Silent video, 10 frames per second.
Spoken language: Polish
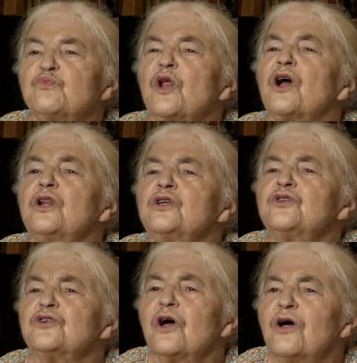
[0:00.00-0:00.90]
mówili, ale
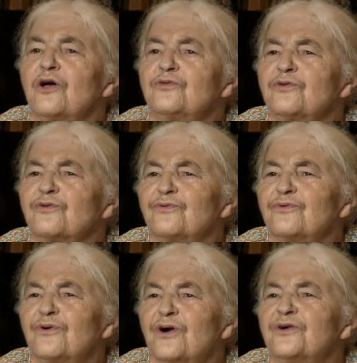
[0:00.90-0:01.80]
dziadku,
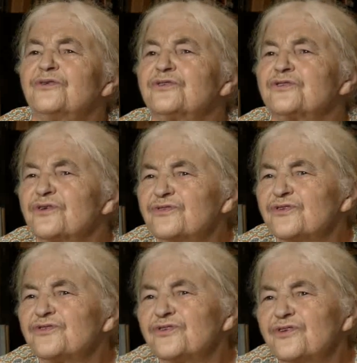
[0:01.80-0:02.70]
jeszcze
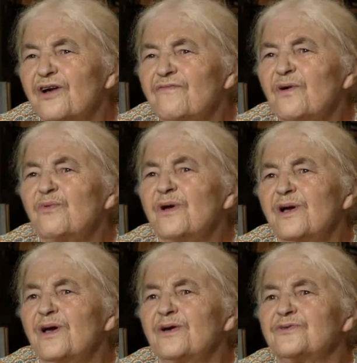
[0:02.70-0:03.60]
coś
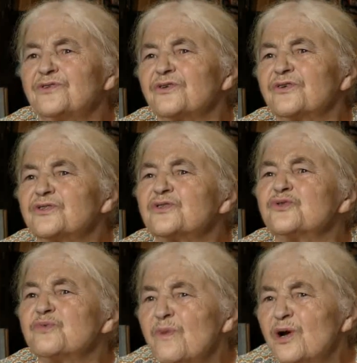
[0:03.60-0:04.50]
kawałeczek, jest
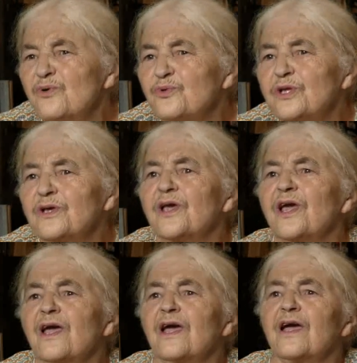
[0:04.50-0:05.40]
coś
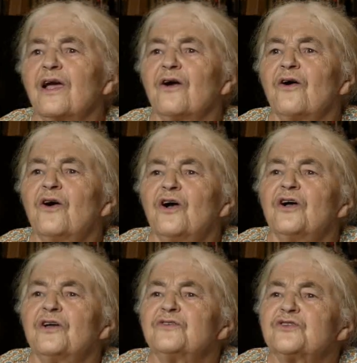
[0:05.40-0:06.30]
malutkiego
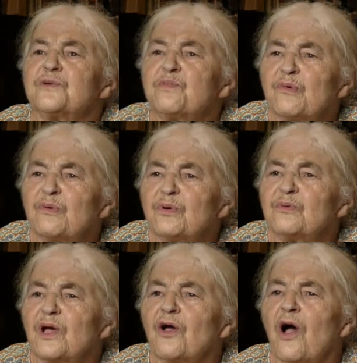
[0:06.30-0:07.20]
jeszcze po
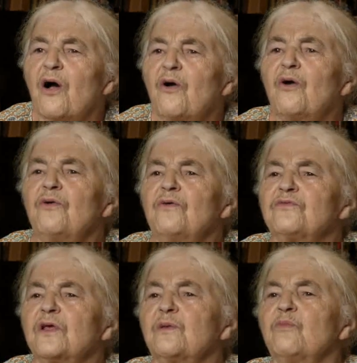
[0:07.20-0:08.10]
tego, a on
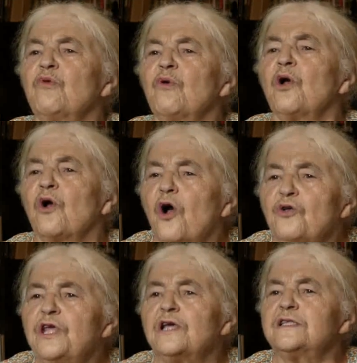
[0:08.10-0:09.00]
wtedy mówił
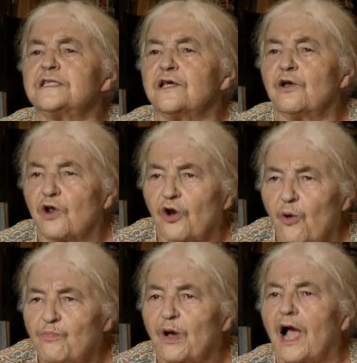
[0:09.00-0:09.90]
koniec i
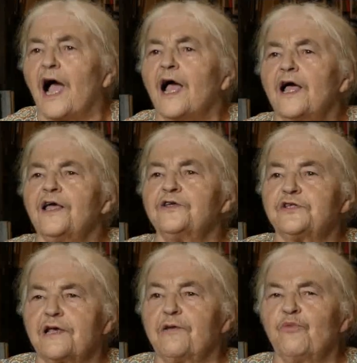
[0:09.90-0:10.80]
kropka. I z
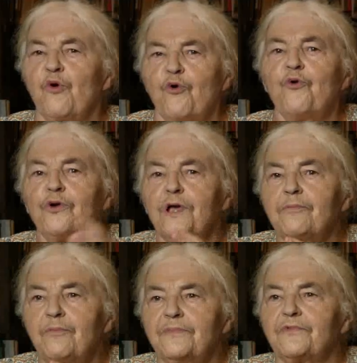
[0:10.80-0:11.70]
takim
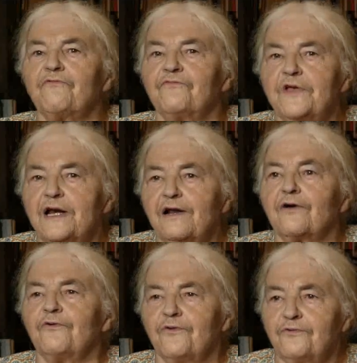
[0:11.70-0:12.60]
hukiem tą
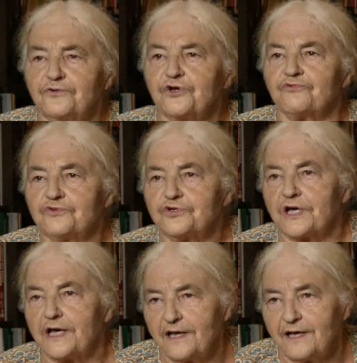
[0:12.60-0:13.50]
wielką
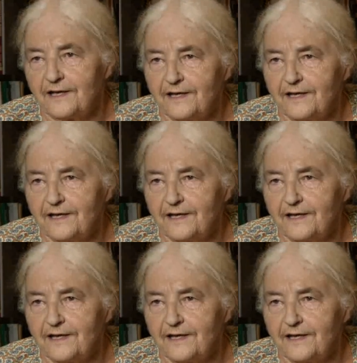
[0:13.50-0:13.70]
książkę